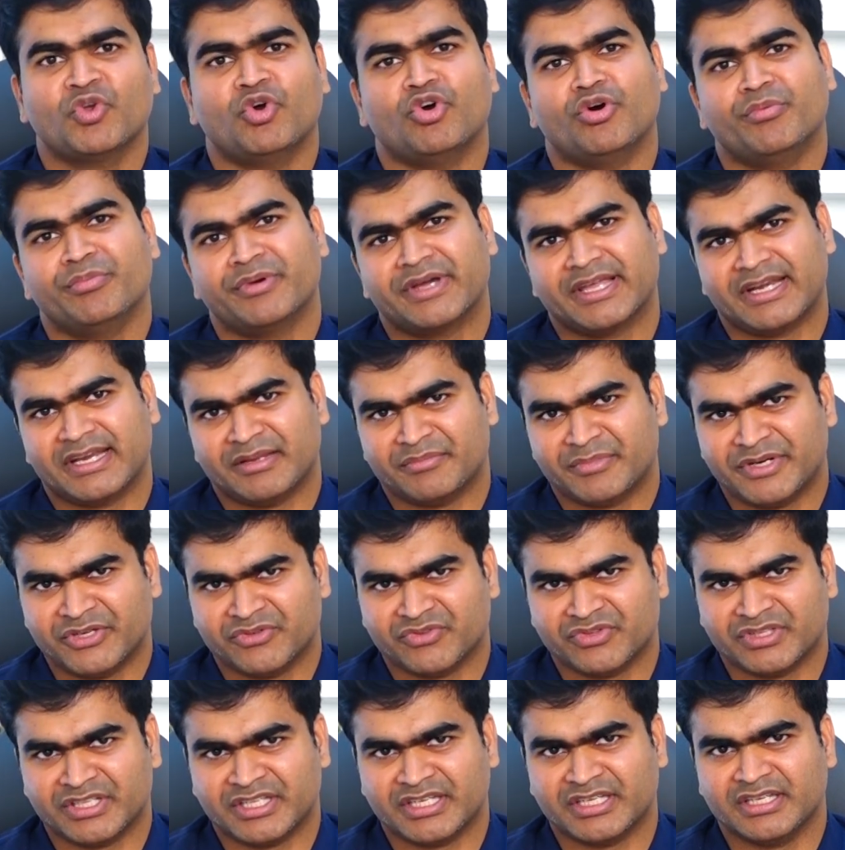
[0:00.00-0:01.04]
హోమ్ కేర్ రెమెడీ
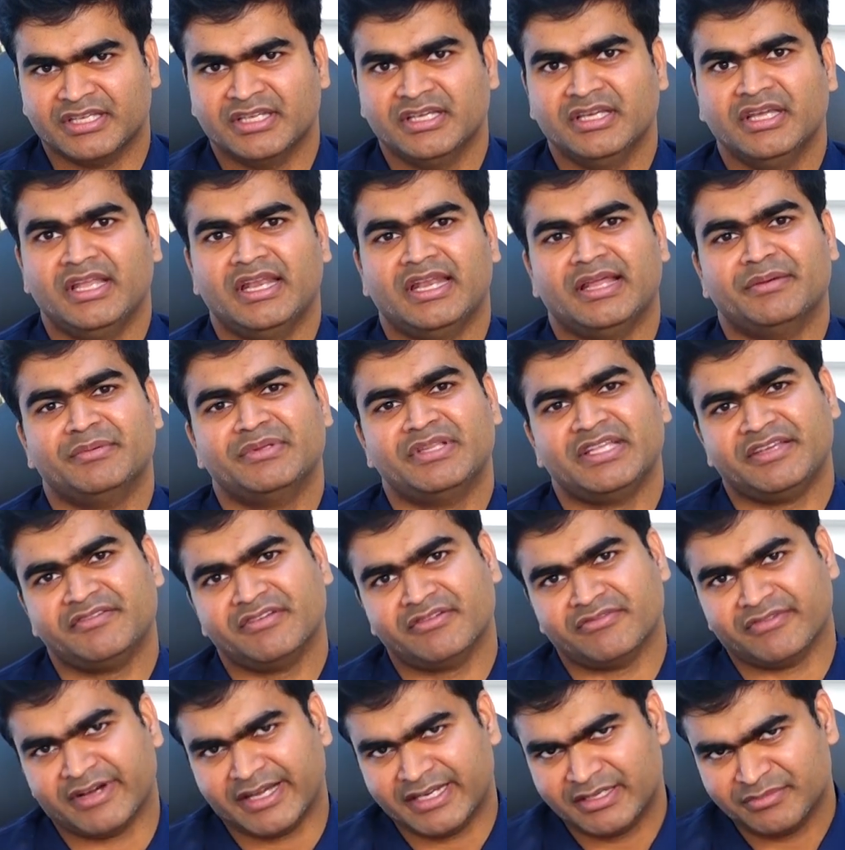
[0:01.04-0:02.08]
ఉంది లేకపోతే
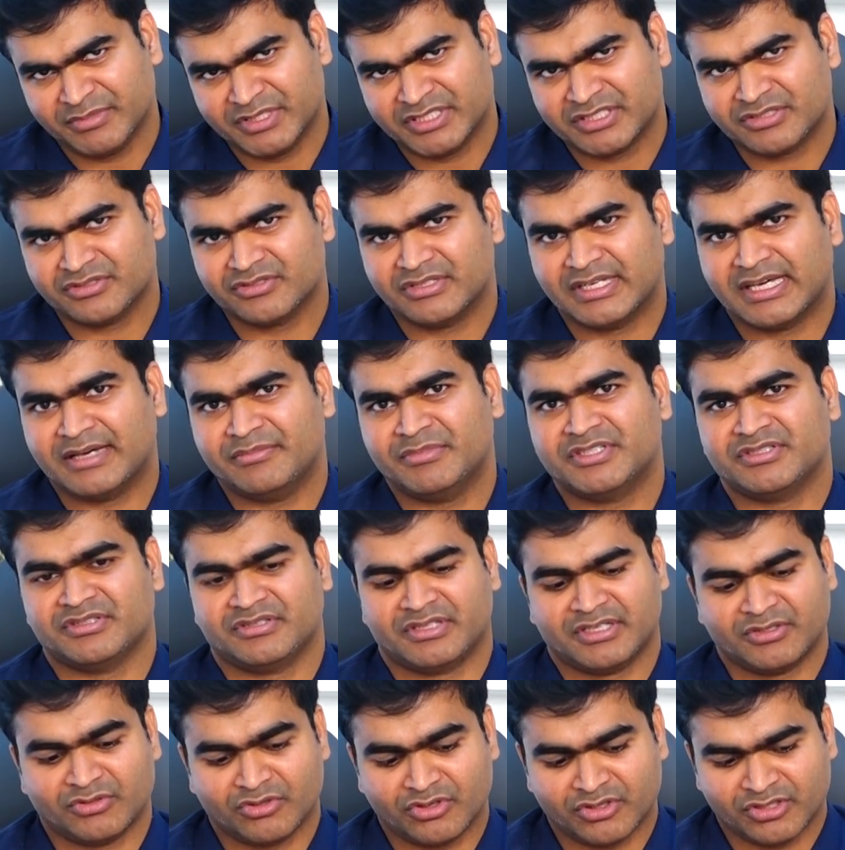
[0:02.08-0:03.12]
ఈవెన్ వైటమిన్స్ టాబ్లెట్స్
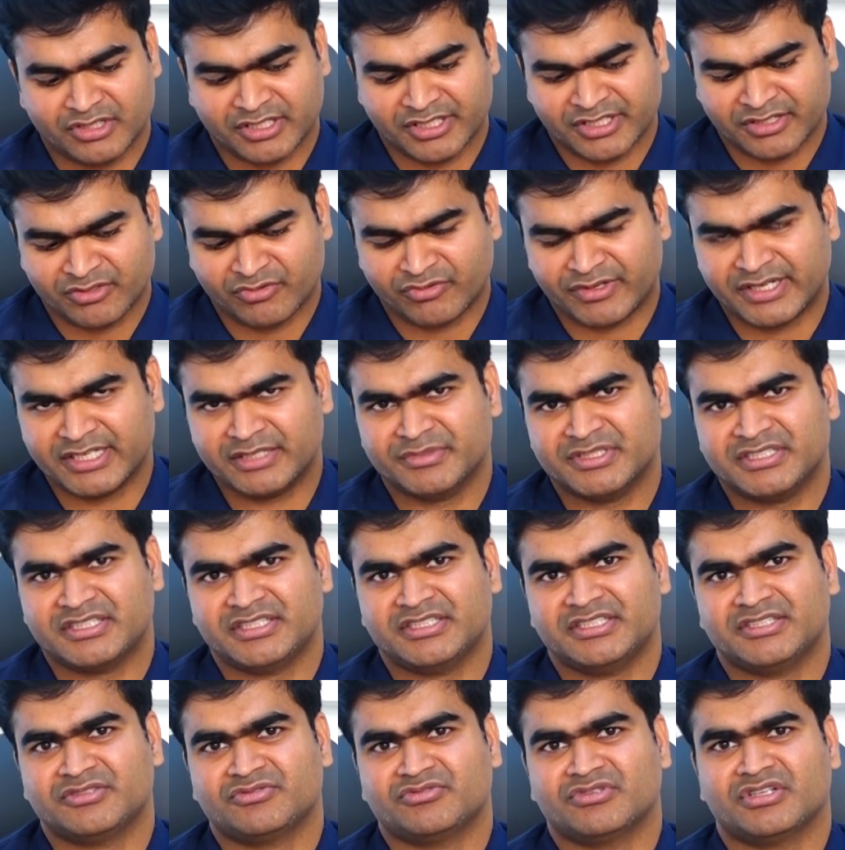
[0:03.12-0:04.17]
అంటే గ్లూటథయోన్ వైటమిన్స్
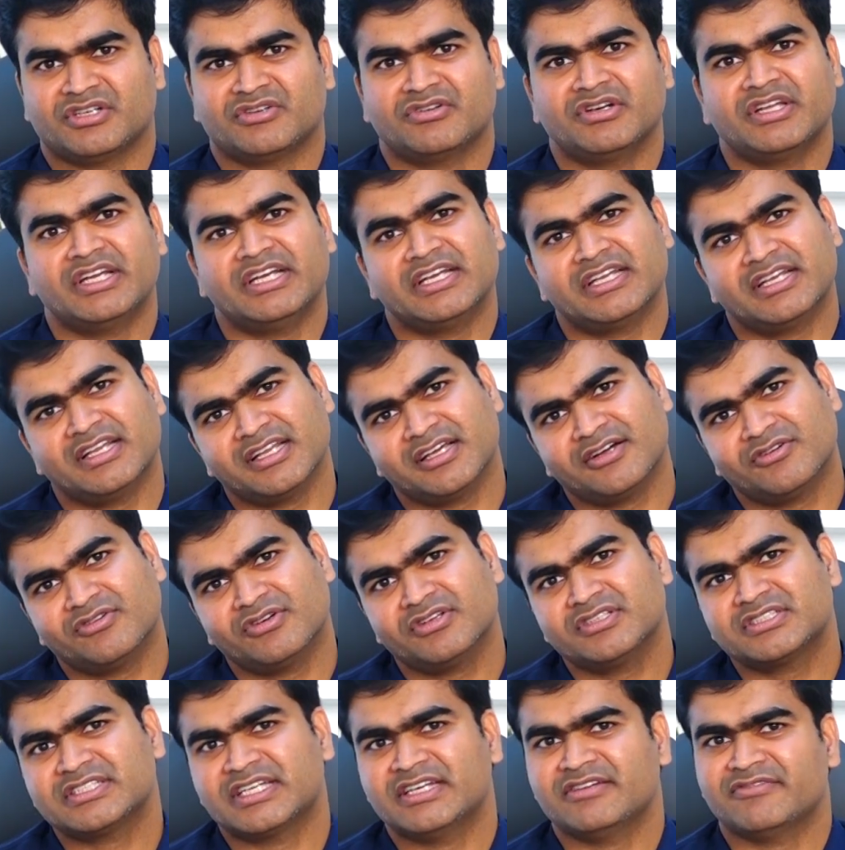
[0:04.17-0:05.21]
ఇవి తీసుకున్నా కూడా ఇంటర్నల్గా
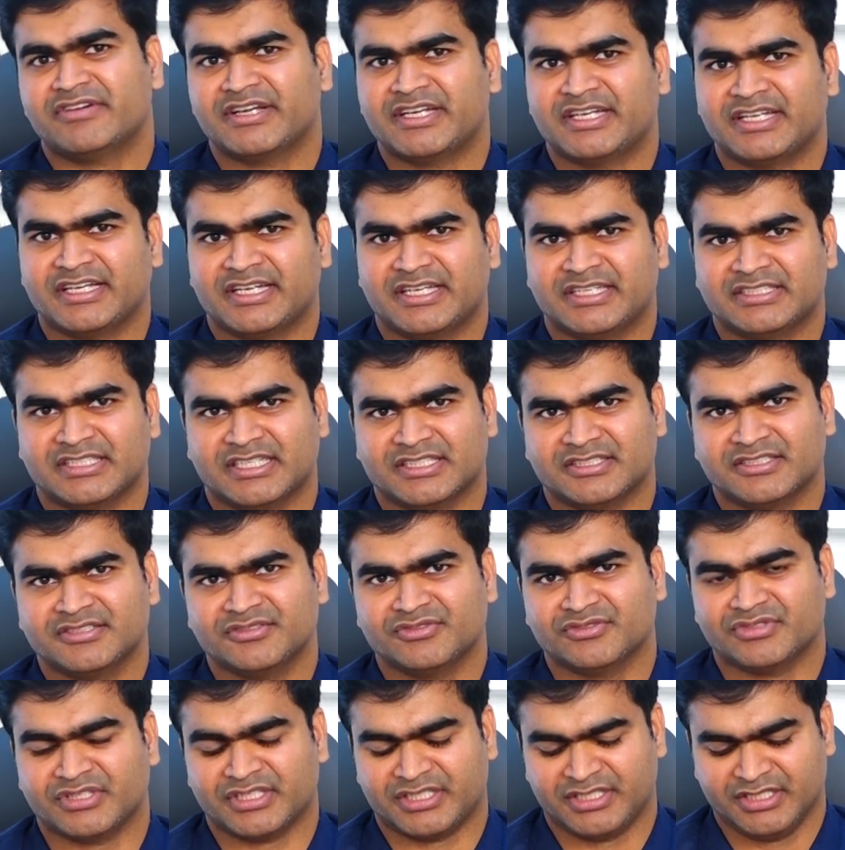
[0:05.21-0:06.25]
కూడా స్కిన్ వైటింగ్ అయ్యే
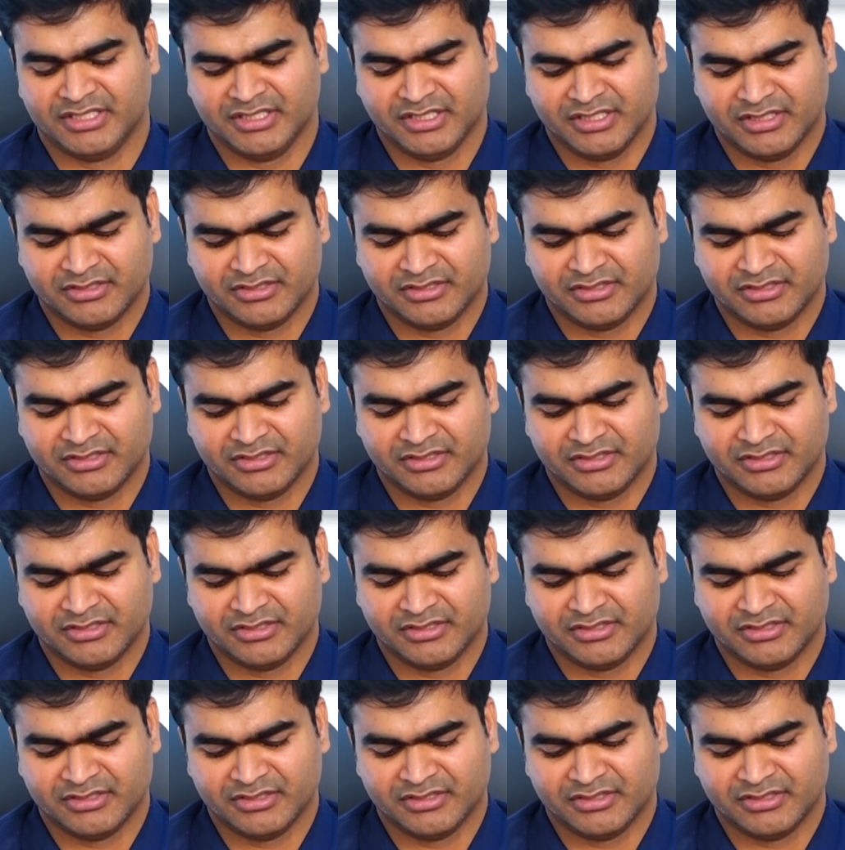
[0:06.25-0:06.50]
ఛాన్సెస్ ఉన్నాయి